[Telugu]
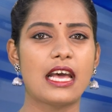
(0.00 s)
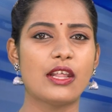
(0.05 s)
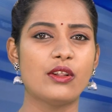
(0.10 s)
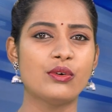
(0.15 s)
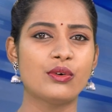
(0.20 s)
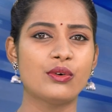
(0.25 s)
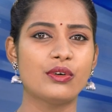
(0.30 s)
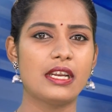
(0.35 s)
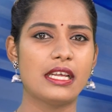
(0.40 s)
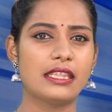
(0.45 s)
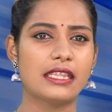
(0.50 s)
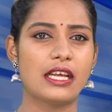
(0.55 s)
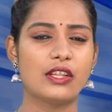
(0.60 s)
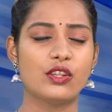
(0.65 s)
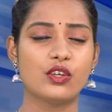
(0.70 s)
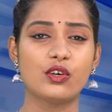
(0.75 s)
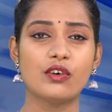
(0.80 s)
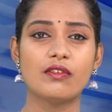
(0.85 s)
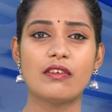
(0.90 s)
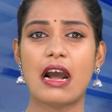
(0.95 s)
చదువుకునే
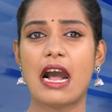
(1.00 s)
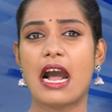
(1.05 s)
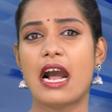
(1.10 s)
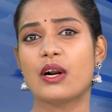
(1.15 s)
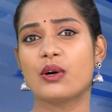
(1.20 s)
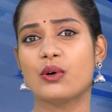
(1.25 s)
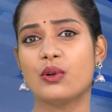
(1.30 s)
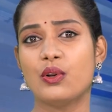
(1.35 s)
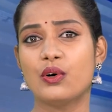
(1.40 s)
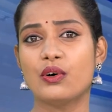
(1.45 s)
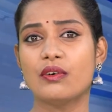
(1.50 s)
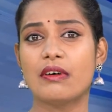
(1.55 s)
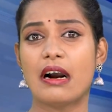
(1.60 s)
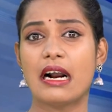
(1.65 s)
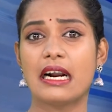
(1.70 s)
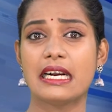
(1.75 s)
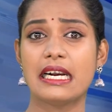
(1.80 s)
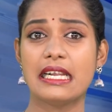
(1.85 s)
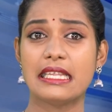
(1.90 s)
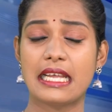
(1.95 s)
తందుకు వాగులు
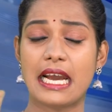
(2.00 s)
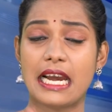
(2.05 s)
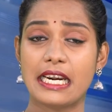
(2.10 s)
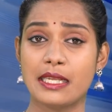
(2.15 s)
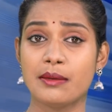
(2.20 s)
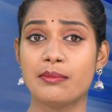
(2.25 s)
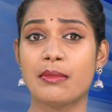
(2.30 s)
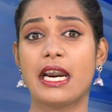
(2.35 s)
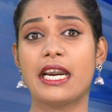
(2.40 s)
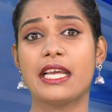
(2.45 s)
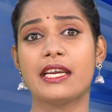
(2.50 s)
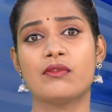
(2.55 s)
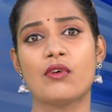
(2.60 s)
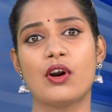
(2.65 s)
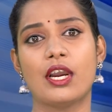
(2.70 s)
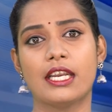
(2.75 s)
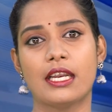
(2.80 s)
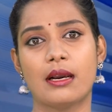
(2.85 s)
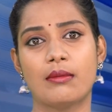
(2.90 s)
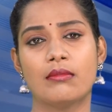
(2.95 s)
వంకలు దాటి బడికి
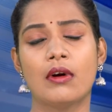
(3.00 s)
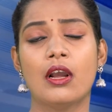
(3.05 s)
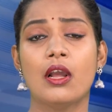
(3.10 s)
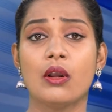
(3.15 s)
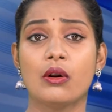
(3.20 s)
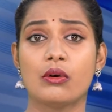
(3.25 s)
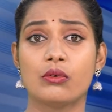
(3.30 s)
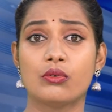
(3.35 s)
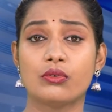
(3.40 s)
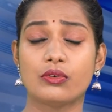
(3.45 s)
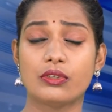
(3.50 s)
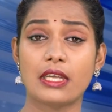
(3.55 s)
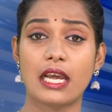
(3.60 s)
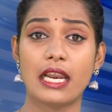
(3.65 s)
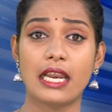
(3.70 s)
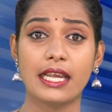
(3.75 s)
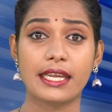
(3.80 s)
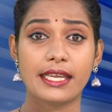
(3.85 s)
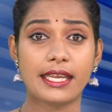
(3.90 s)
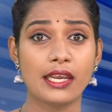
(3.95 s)
పోయినాం
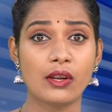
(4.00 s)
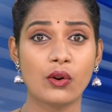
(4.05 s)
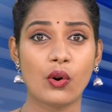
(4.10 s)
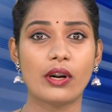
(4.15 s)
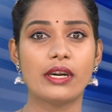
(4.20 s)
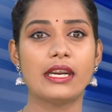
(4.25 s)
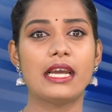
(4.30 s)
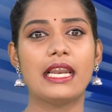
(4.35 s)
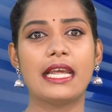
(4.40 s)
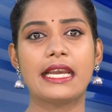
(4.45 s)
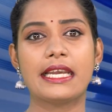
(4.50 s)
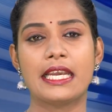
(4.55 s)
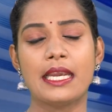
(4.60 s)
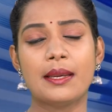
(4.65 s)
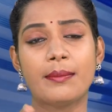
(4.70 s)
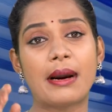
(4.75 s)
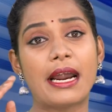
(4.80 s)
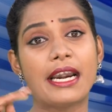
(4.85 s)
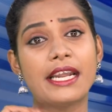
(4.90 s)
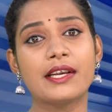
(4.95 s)
గుట్టలెక్కి కొండలెక్కి
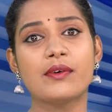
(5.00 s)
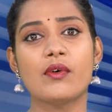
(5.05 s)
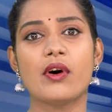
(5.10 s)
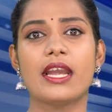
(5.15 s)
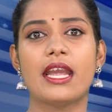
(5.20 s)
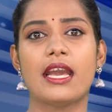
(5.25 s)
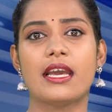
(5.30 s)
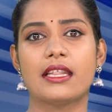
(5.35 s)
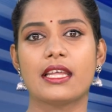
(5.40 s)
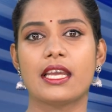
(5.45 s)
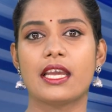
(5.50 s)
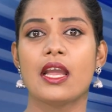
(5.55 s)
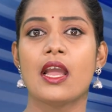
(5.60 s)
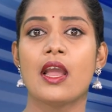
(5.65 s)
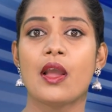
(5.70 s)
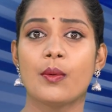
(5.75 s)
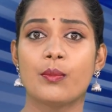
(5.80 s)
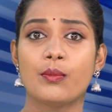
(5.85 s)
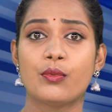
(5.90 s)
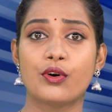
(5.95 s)
బడికి పోయేది
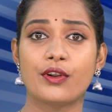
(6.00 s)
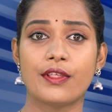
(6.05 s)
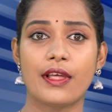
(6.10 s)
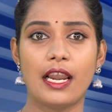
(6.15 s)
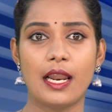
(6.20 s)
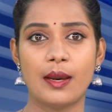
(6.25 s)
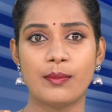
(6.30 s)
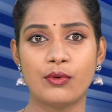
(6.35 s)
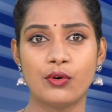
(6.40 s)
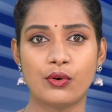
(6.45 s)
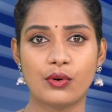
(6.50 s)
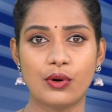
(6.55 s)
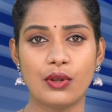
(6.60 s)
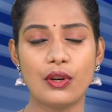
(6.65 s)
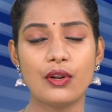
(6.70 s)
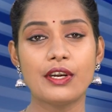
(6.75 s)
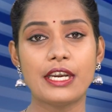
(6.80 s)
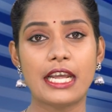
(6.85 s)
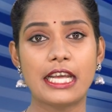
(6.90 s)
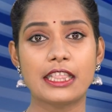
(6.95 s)
బురదల
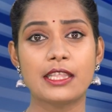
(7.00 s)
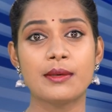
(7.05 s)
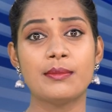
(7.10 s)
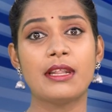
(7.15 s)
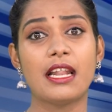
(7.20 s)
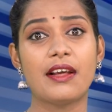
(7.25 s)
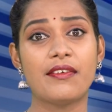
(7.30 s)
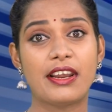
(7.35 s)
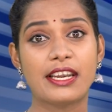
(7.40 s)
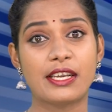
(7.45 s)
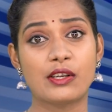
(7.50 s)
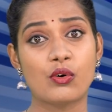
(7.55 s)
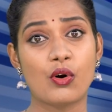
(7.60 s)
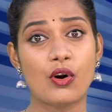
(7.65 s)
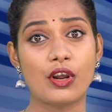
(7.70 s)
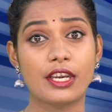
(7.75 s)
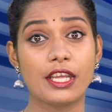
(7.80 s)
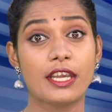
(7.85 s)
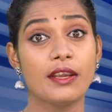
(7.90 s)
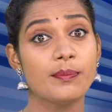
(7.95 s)
బుక్కులు నెత్తి మీద
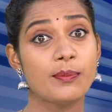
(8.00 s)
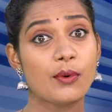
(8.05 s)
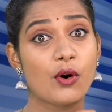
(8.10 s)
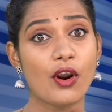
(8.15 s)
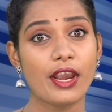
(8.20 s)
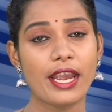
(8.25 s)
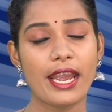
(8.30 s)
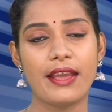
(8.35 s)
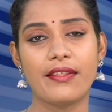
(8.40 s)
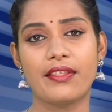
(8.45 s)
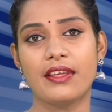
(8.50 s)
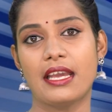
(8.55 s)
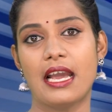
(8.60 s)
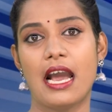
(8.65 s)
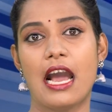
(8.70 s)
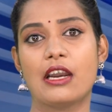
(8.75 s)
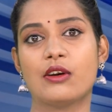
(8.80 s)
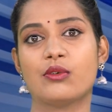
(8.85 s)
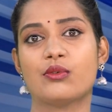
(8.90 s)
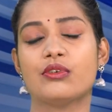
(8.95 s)
పెట్టుకొని పోయేది
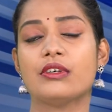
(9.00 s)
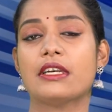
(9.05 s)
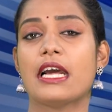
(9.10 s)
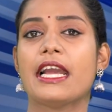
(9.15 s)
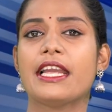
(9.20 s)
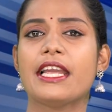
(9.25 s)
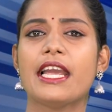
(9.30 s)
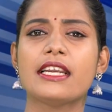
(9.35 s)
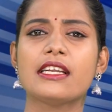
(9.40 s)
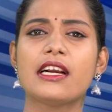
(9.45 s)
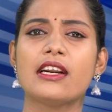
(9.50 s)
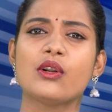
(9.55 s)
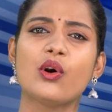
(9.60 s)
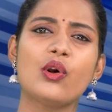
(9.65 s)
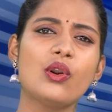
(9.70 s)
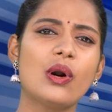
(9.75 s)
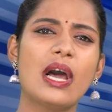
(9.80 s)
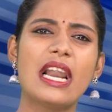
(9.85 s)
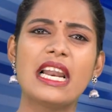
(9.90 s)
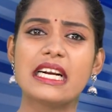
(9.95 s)
అనుకుంటా
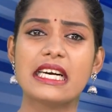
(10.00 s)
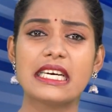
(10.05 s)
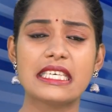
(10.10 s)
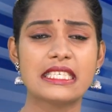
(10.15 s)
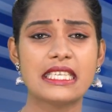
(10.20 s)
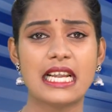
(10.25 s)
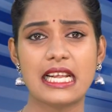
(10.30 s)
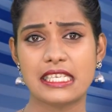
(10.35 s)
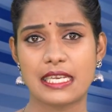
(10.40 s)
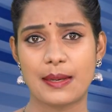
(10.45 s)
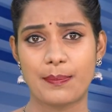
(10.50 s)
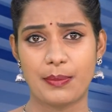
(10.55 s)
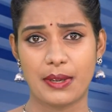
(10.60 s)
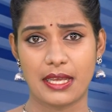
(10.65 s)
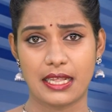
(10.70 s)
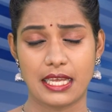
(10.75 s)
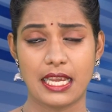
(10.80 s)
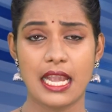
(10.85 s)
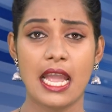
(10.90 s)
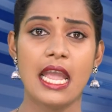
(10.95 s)
వెనకటోలు అలా కష్టాలు
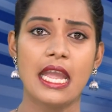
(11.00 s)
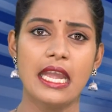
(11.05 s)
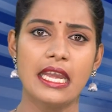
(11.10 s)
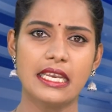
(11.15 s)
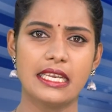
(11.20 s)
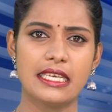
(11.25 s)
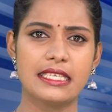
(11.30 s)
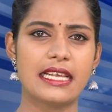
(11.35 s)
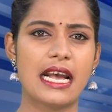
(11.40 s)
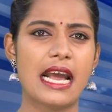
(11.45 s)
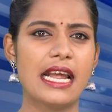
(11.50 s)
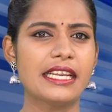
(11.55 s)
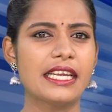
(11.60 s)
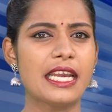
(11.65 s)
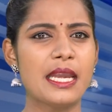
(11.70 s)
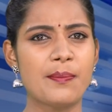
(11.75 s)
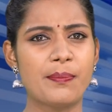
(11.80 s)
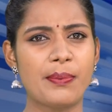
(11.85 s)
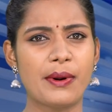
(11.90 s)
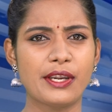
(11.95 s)
చెప్పేది
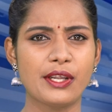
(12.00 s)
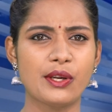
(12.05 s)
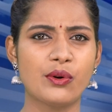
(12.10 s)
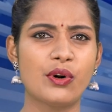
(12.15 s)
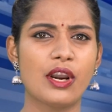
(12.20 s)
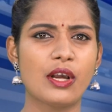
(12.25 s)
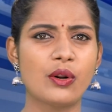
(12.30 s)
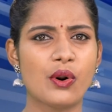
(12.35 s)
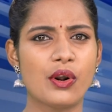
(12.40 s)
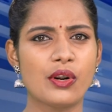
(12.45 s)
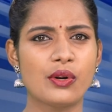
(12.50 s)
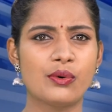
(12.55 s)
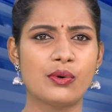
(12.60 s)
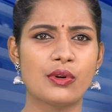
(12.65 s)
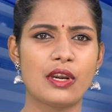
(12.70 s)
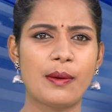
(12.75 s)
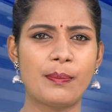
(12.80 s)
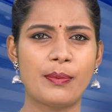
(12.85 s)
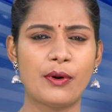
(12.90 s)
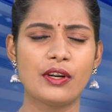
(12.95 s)
నిజానికి ఇప్పటికి కూడా కొన్ని
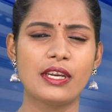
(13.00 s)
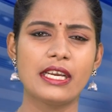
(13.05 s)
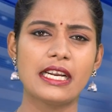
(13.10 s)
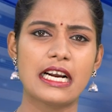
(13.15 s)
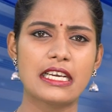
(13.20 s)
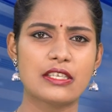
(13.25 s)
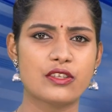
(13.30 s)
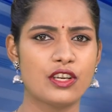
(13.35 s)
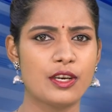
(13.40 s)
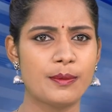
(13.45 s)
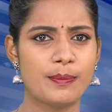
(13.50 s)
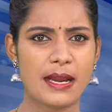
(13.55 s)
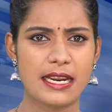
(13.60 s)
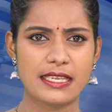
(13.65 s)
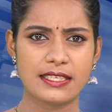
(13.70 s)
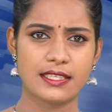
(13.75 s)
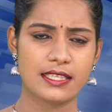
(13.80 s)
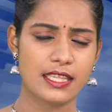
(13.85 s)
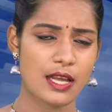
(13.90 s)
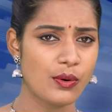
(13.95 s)
ఊర్ల పొంటి గసంటి
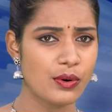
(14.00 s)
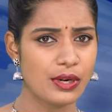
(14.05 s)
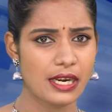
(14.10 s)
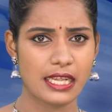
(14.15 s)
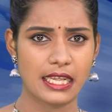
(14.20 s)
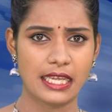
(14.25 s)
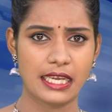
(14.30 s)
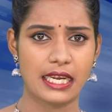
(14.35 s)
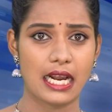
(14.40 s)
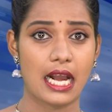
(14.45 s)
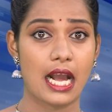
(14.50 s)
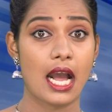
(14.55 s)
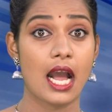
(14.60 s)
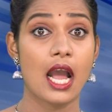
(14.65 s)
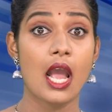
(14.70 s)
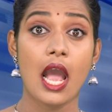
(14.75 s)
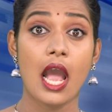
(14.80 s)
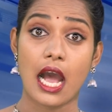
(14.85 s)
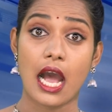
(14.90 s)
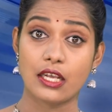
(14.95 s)
పరిస్థితే ఉన్నది ఇంకా
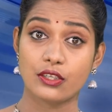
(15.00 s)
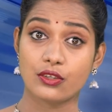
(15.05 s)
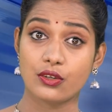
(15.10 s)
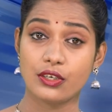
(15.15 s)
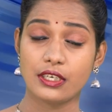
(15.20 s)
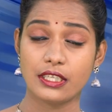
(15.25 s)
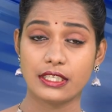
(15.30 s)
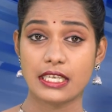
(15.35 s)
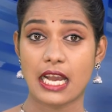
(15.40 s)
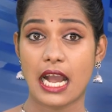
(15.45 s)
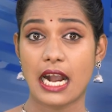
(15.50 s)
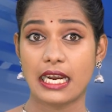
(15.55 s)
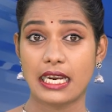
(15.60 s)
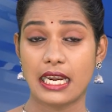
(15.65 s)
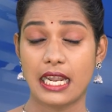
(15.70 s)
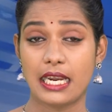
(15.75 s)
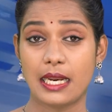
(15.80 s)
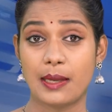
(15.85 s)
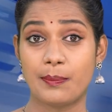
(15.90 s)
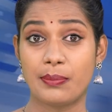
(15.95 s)
అసొంటి
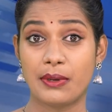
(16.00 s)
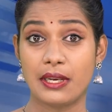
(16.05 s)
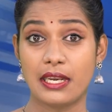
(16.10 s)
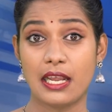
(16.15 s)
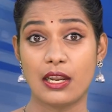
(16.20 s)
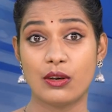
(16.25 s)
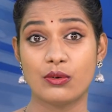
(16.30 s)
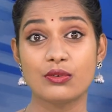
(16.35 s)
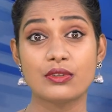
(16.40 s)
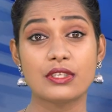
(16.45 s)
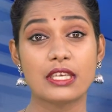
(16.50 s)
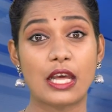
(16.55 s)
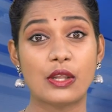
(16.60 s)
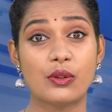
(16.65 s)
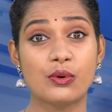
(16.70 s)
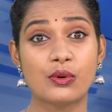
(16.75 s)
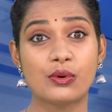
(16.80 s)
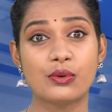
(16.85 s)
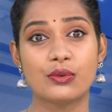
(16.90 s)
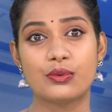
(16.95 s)
జాగలల్ల పిల్లలు
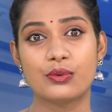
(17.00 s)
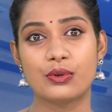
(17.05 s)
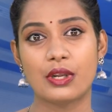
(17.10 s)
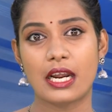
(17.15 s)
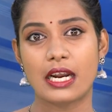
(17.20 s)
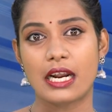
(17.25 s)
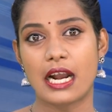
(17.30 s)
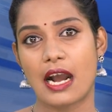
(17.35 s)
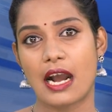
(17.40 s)
చదువుకు దూరం